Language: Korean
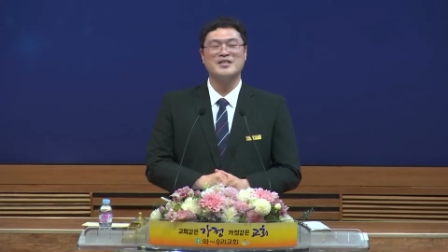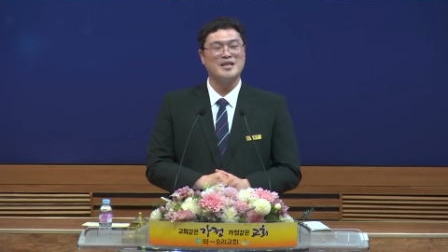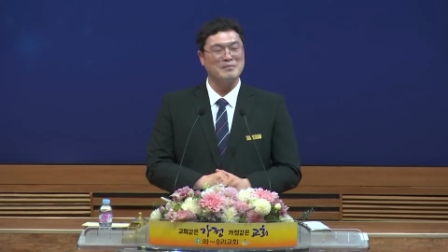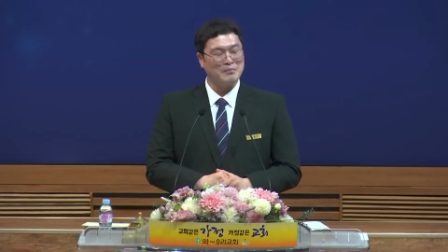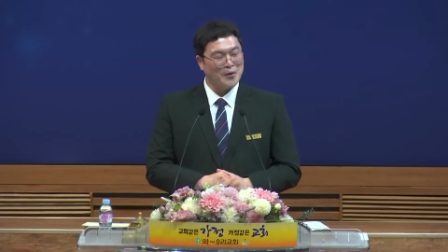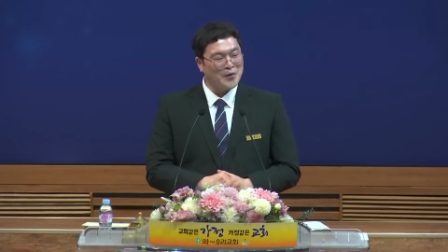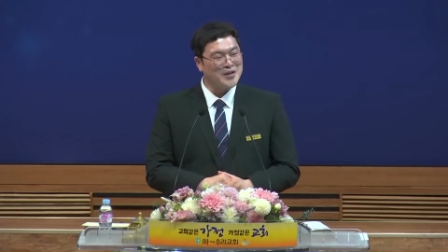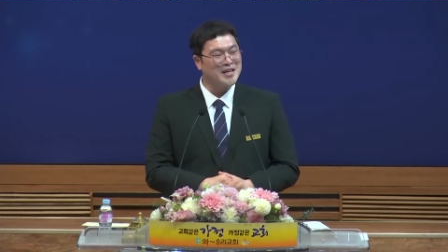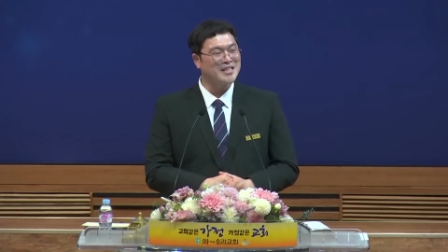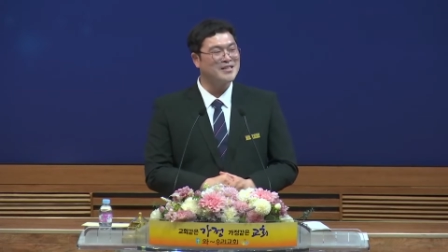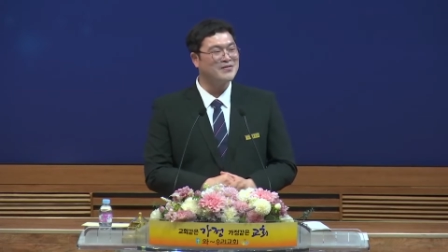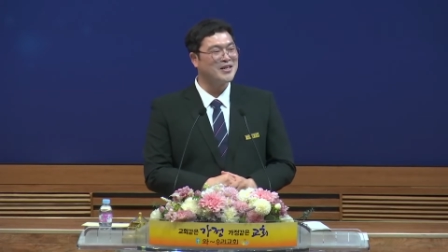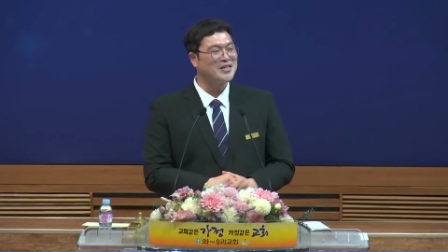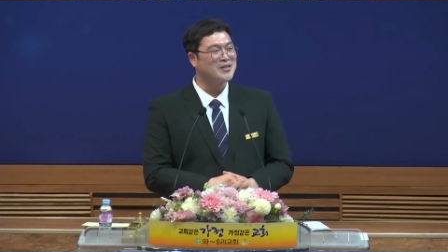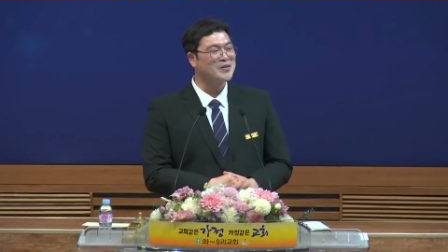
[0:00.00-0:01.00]
네, 포기하지
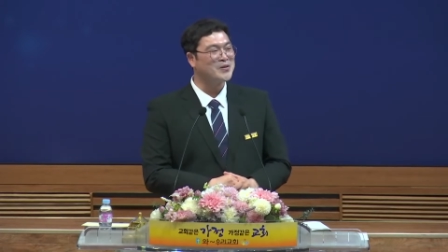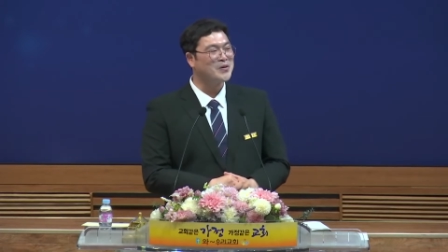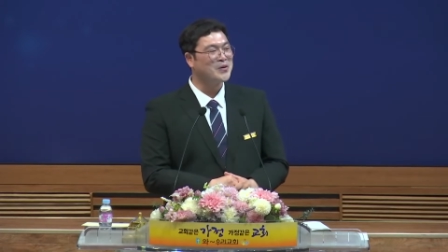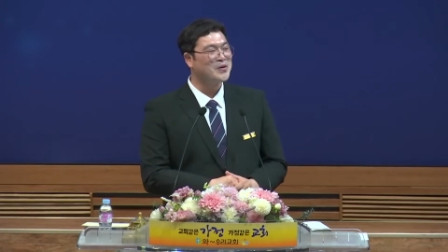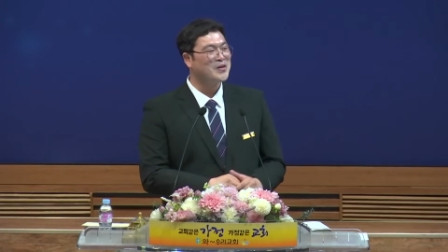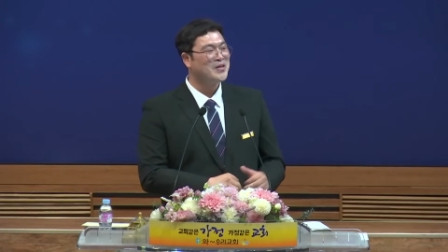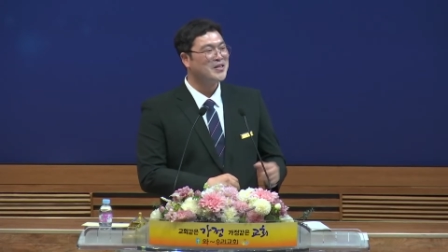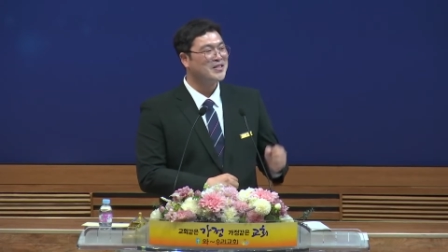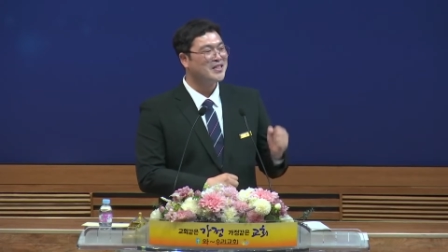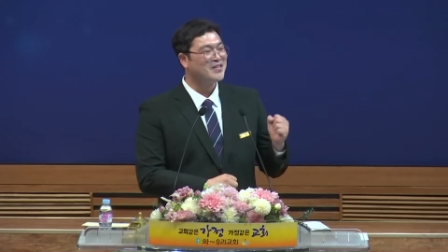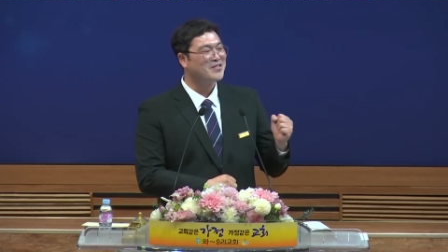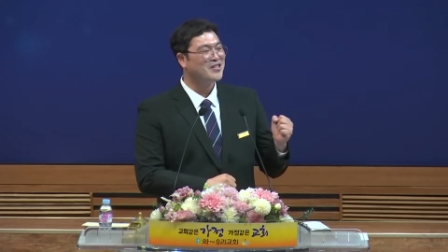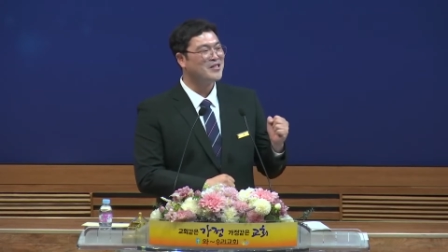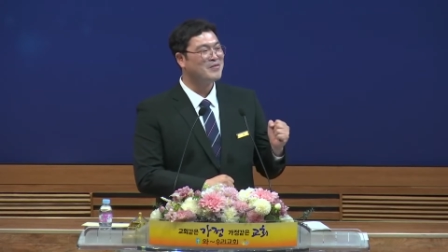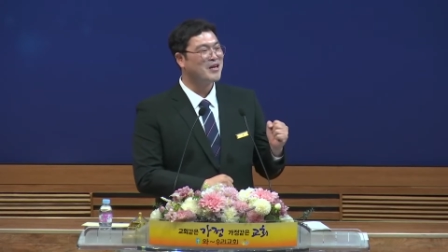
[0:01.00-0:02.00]
마시고
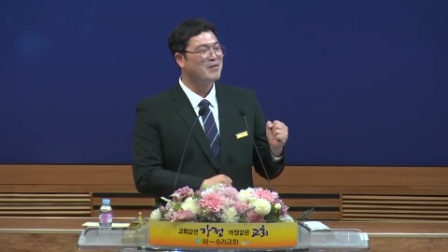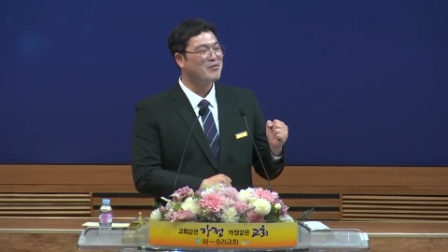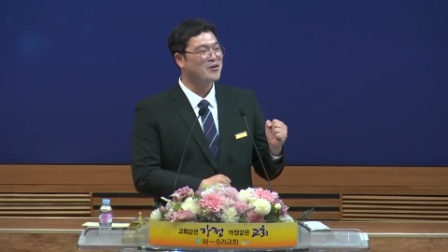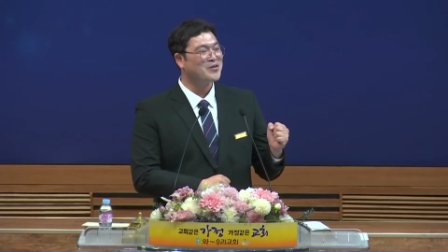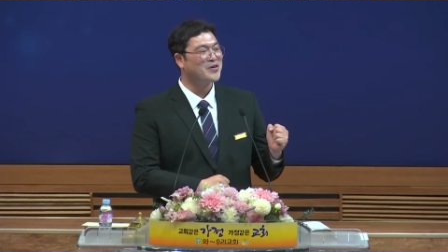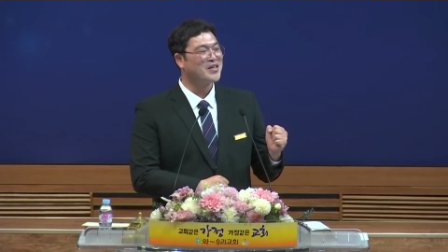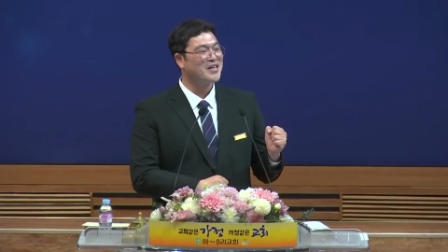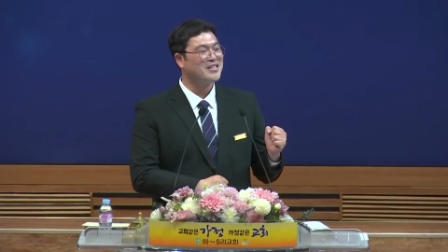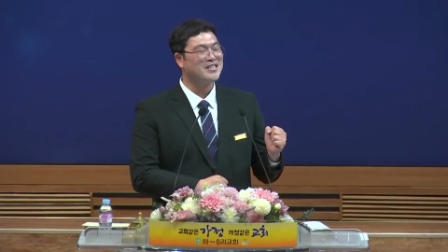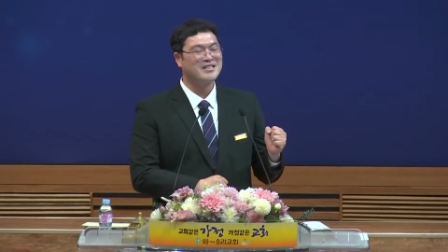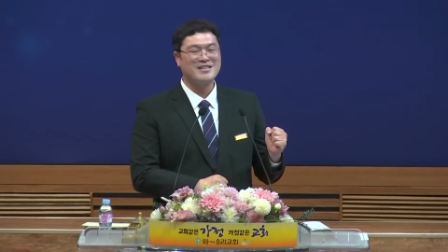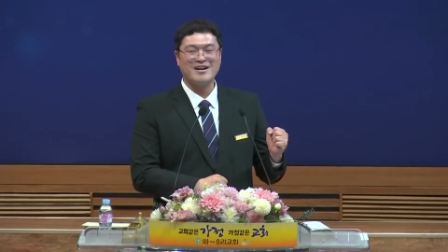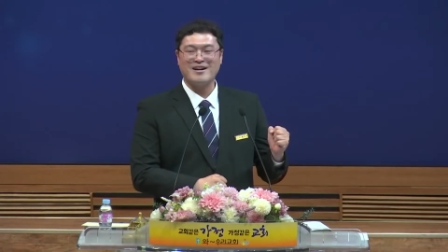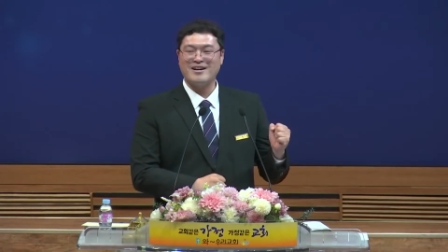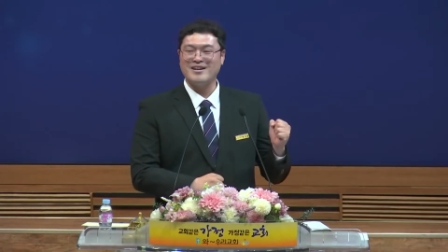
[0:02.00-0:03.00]
예수님이라면 어떻게
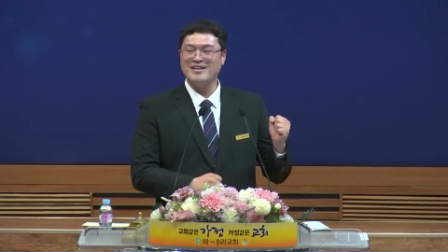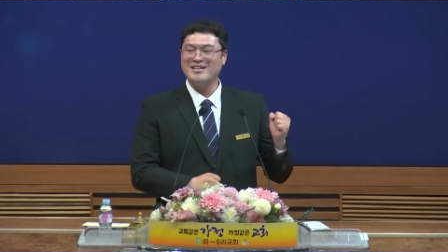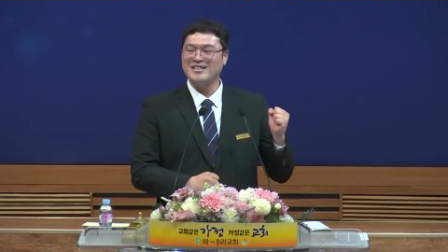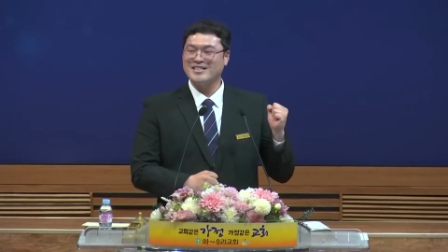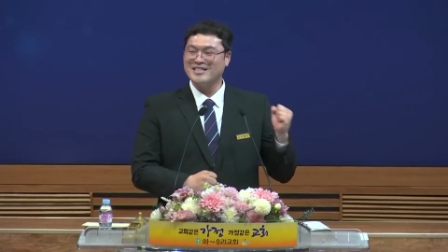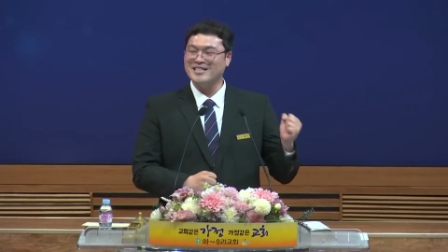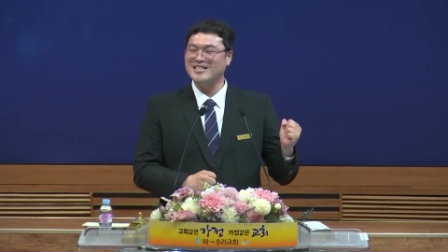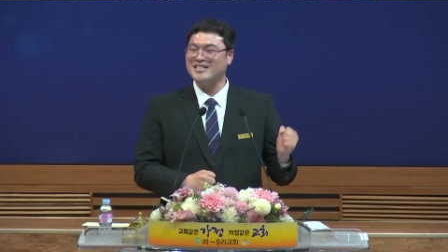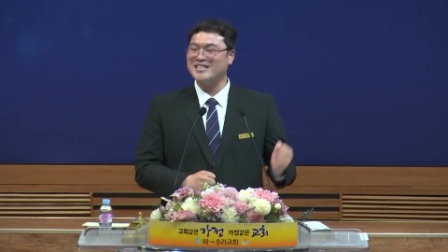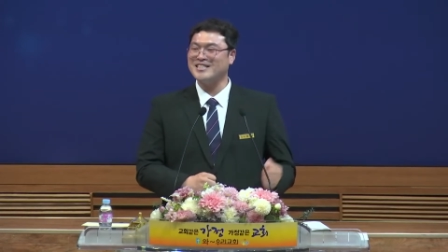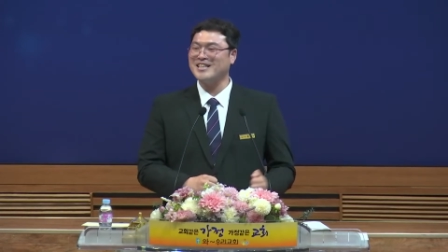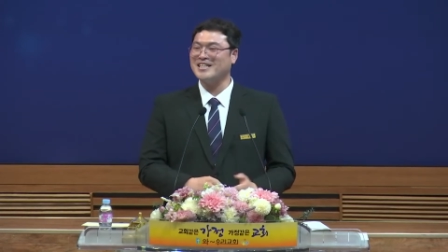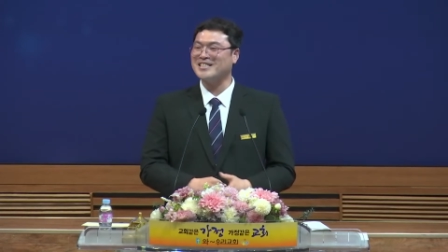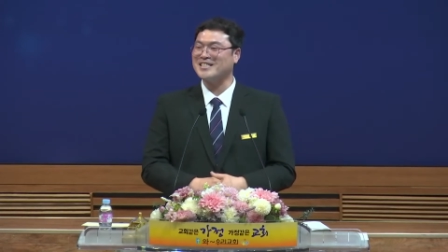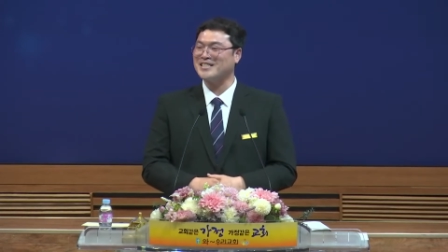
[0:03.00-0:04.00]
하실까? 늘
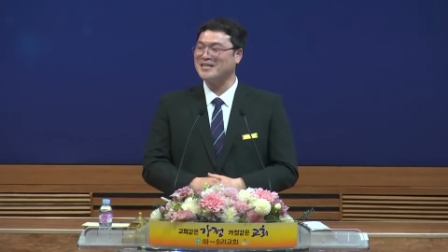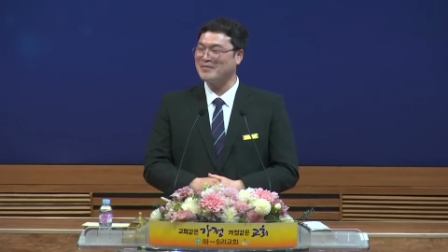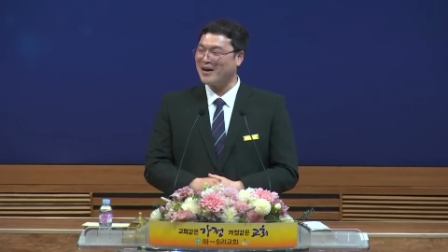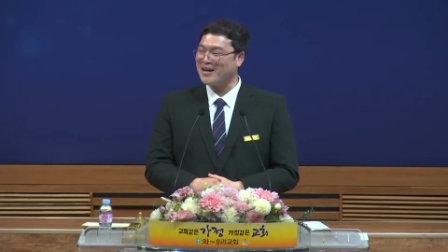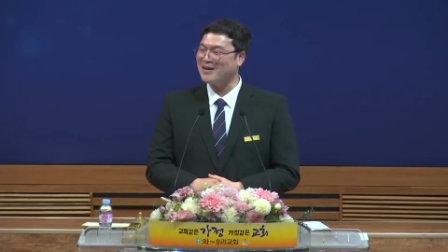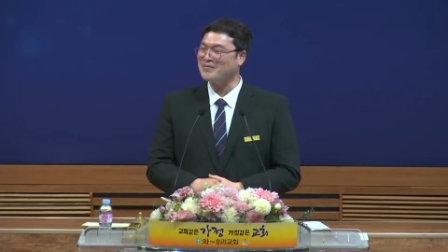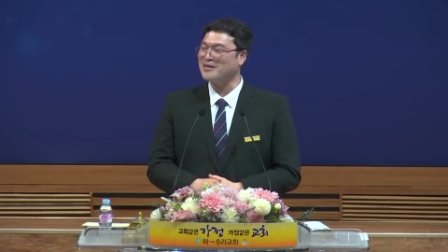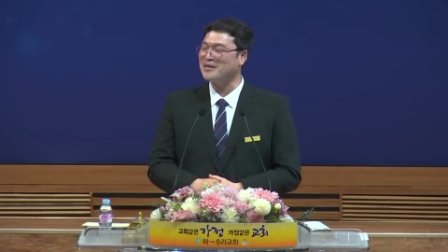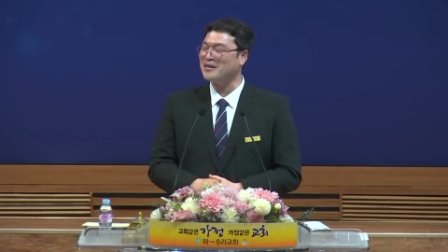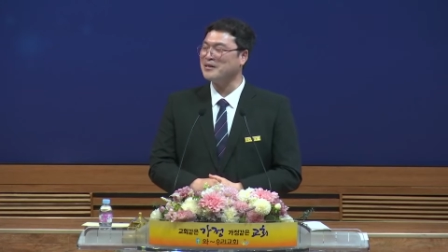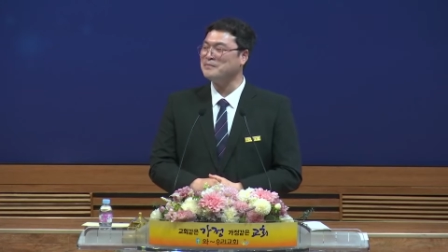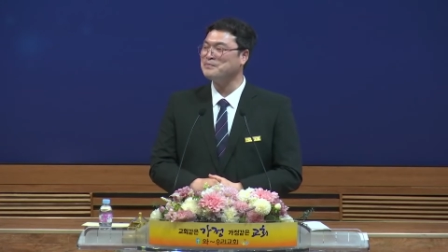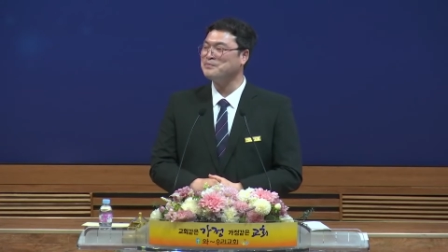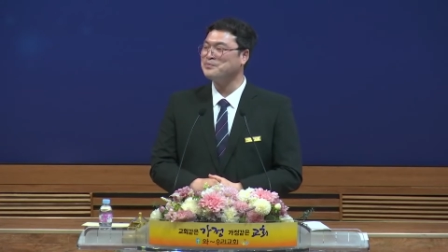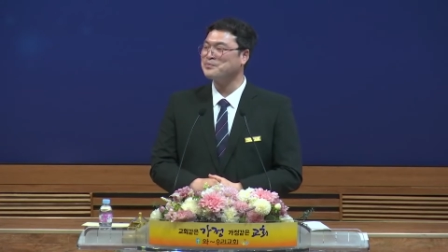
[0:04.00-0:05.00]
승리하시기를
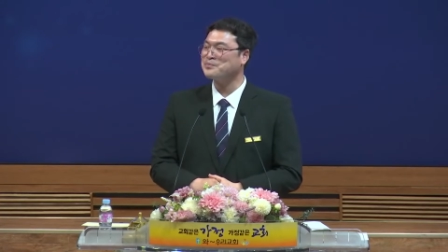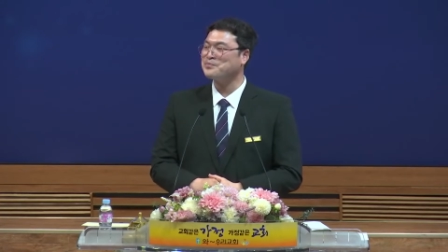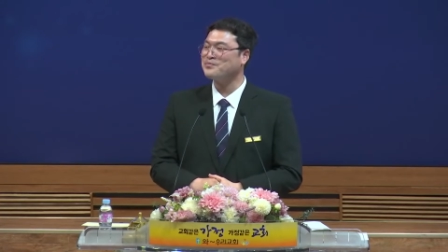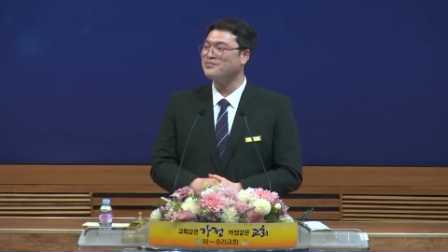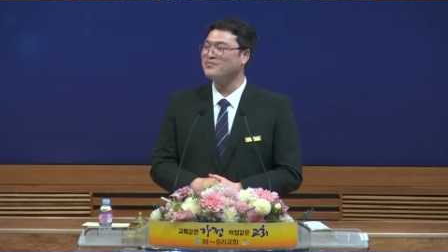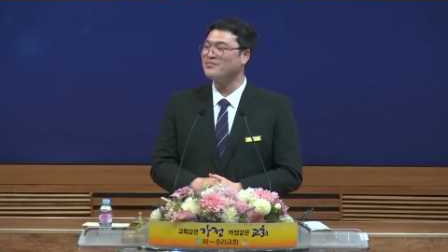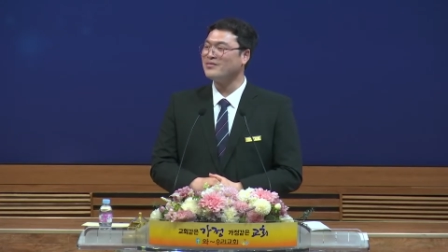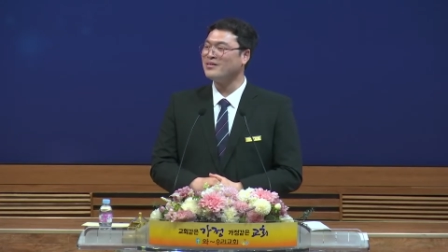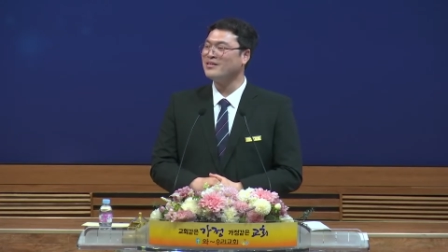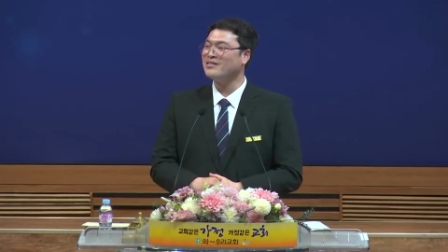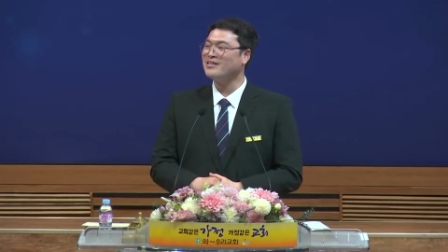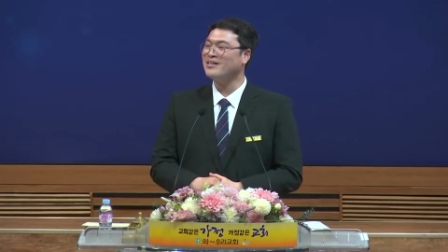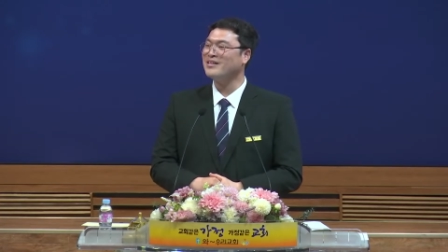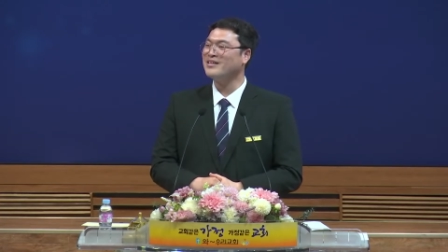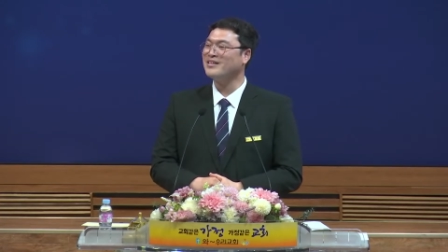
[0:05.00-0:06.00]
바랍니다.
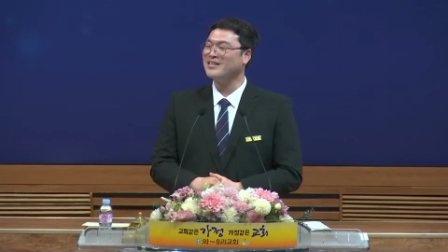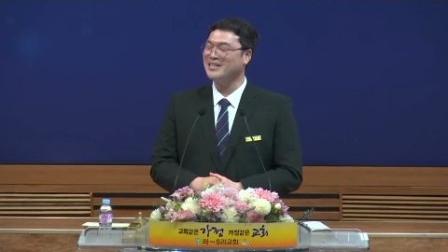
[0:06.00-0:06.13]
네.